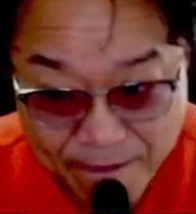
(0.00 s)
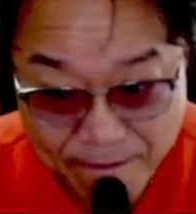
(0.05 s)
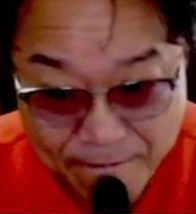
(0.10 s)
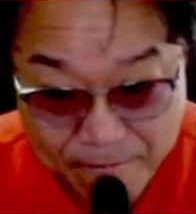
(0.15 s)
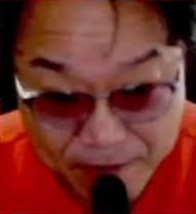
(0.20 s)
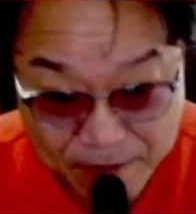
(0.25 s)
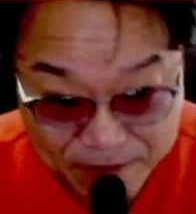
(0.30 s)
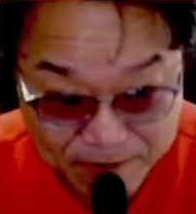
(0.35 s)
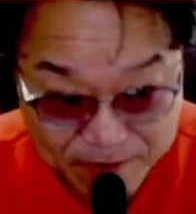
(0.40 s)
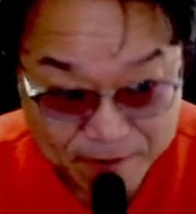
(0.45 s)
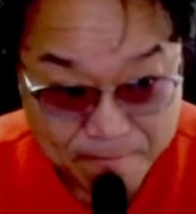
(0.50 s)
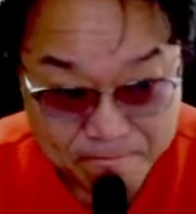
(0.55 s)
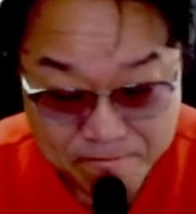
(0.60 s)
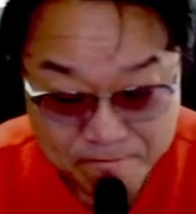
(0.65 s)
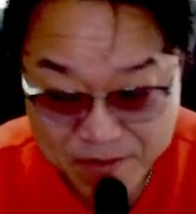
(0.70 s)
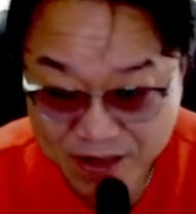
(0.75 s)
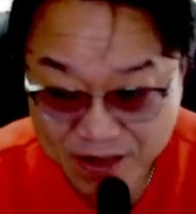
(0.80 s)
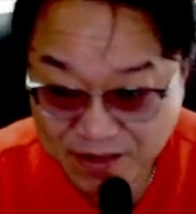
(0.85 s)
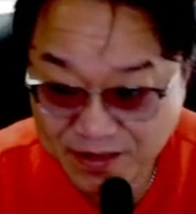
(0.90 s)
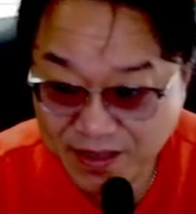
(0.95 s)
그죠?
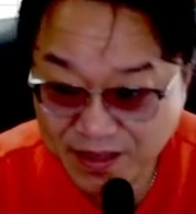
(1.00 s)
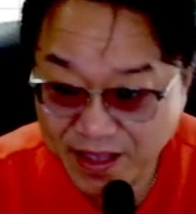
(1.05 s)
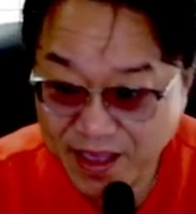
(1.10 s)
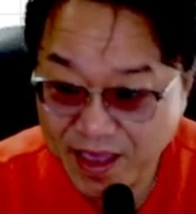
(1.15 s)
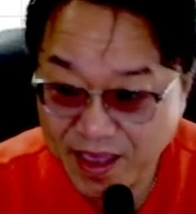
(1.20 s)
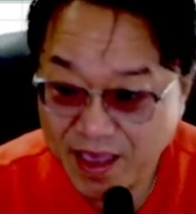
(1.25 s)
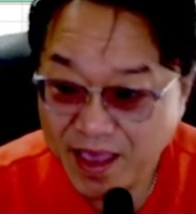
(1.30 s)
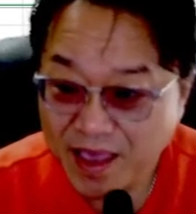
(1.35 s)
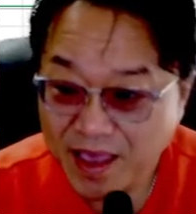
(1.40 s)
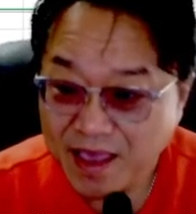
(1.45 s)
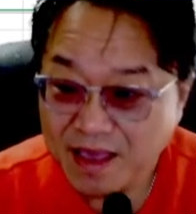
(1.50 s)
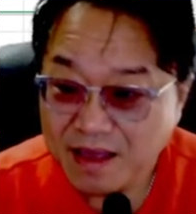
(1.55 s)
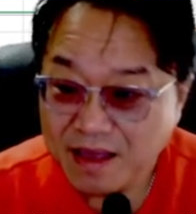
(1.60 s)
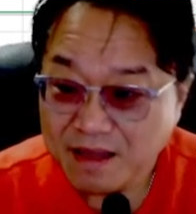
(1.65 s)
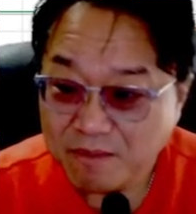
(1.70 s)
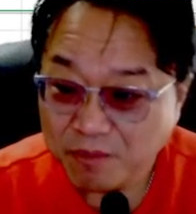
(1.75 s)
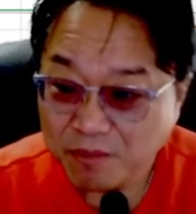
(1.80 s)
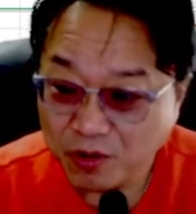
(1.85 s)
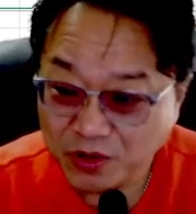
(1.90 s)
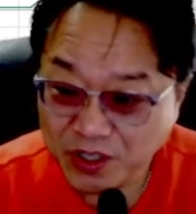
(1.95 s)
근데
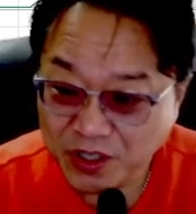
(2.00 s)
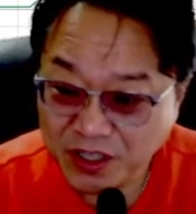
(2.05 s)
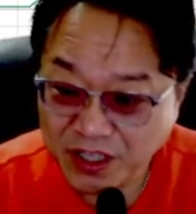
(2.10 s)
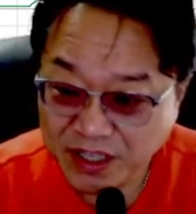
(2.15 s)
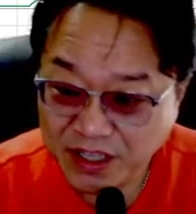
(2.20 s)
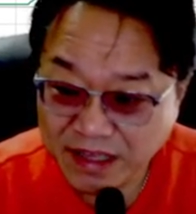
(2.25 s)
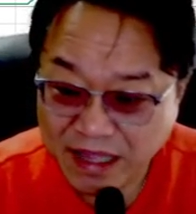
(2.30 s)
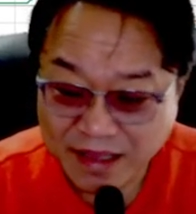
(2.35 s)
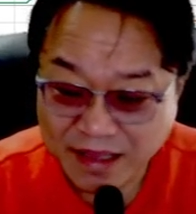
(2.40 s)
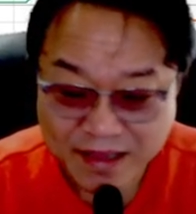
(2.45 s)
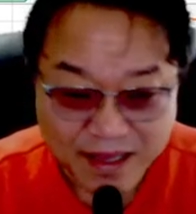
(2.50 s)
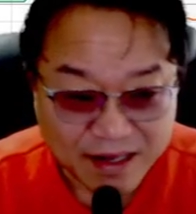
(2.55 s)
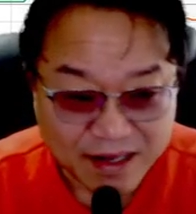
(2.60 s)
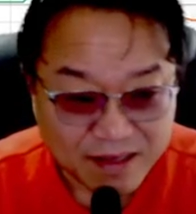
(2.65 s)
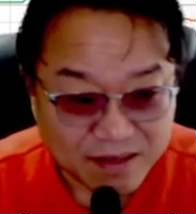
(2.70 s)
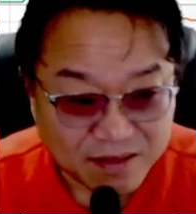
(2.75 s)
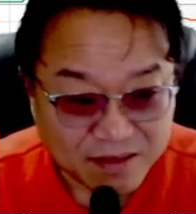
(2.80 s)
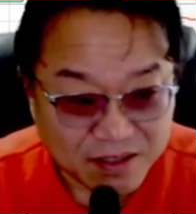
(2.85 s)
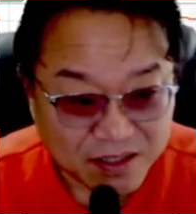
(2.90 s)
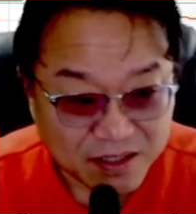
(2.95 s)
본인이
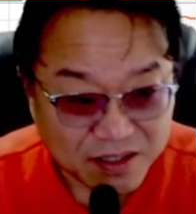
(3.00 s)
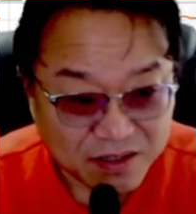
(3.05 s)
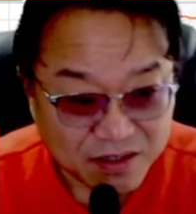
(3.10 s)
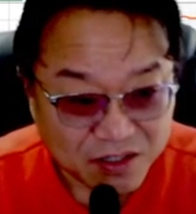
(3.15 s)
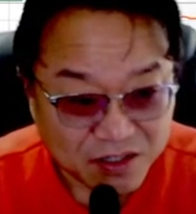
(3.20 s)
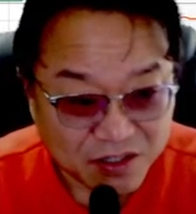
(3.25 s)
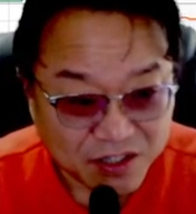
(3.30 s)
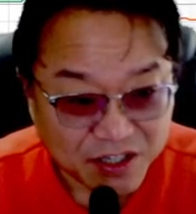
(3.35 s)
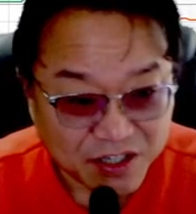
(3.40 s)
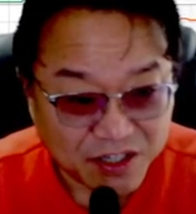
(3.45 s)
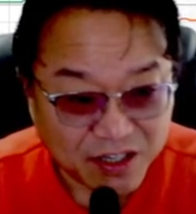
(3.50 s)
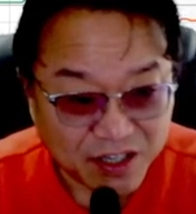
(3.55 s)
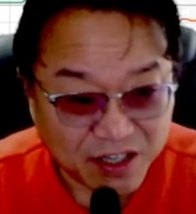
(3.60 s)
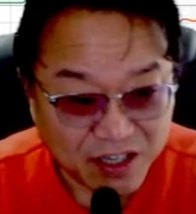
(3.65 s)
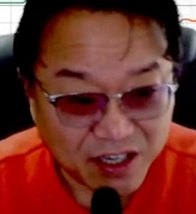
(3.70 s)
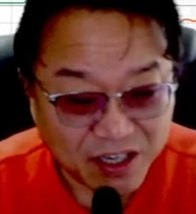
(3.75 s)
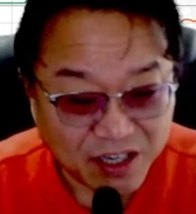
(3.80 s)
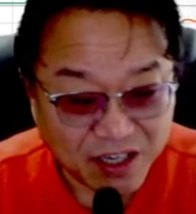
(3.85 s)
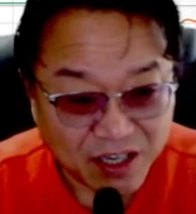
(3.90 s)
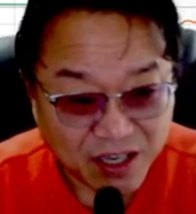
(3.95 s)
단타라든지 이런
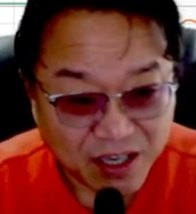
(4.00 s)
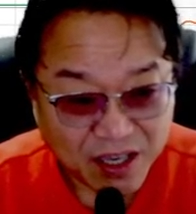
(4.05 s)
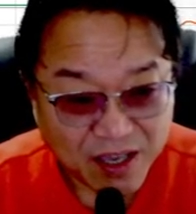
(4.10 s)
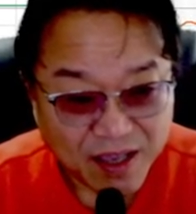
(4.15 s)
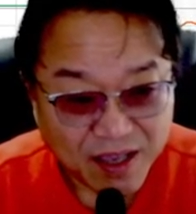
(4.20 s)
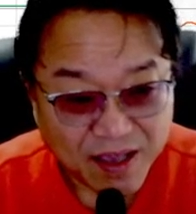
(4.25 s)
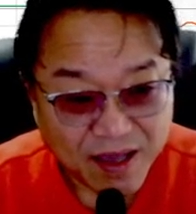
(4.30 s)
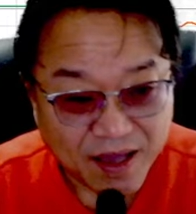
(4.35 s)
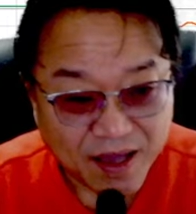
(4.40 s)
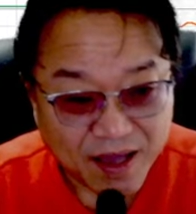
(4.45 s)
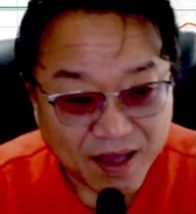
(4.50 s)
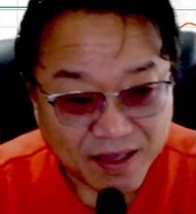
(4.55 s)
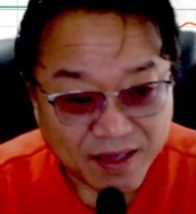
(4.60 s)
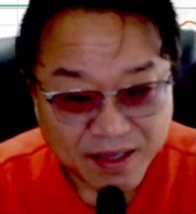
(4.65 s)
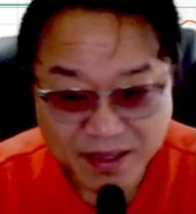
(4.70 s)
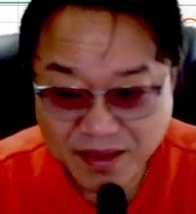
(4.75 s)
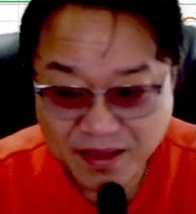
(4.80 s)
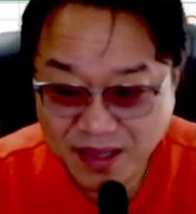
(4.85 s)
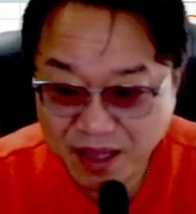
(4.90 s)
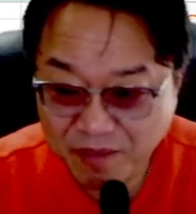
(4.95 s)
스킬이
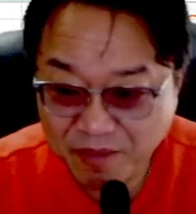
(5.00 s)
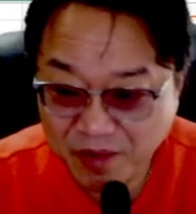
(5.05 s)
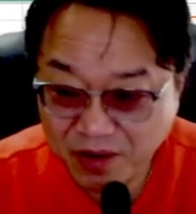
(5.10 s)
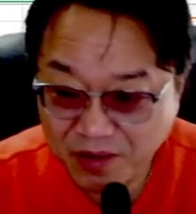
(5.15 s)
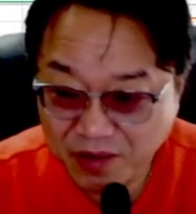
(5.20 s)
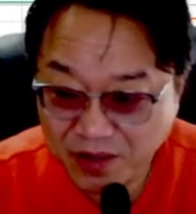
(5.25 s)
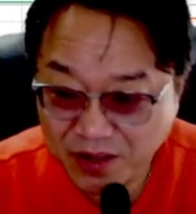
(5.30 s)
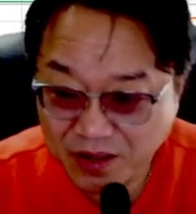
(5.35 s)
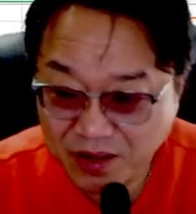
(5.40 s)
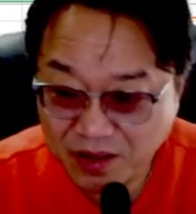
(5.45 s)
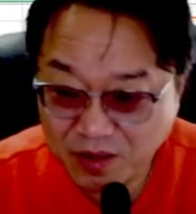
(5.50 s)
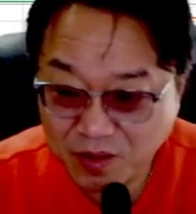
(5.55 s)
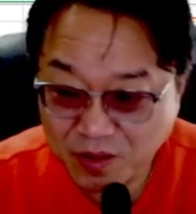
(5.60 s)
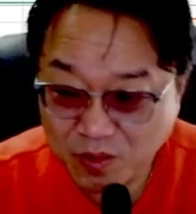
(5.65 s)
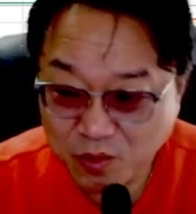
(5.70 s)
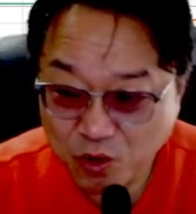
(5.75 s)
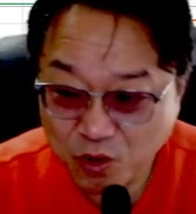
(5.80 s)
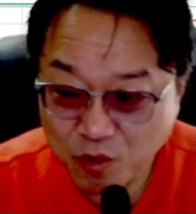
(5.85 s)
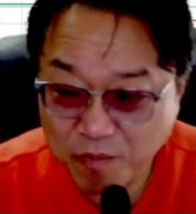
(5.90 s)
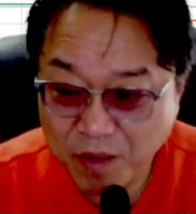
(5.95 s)
있다면 이걸
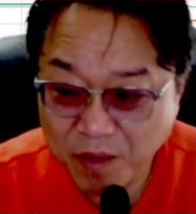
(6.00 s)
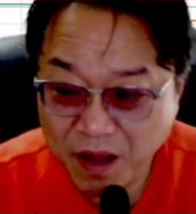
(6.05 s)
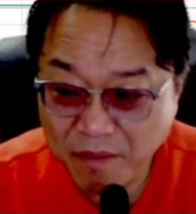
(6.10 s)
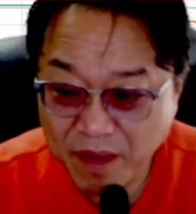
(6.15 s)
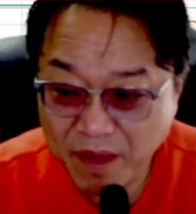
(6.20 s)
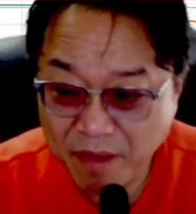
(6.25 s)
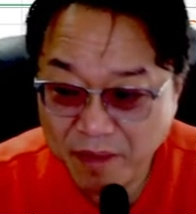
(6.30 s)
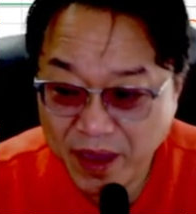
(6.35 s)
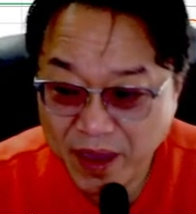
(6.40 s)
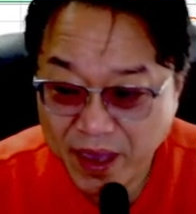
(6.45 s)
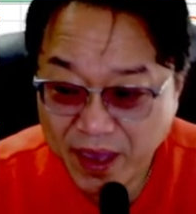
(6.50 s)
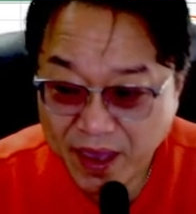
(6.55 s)
돌파 매매로,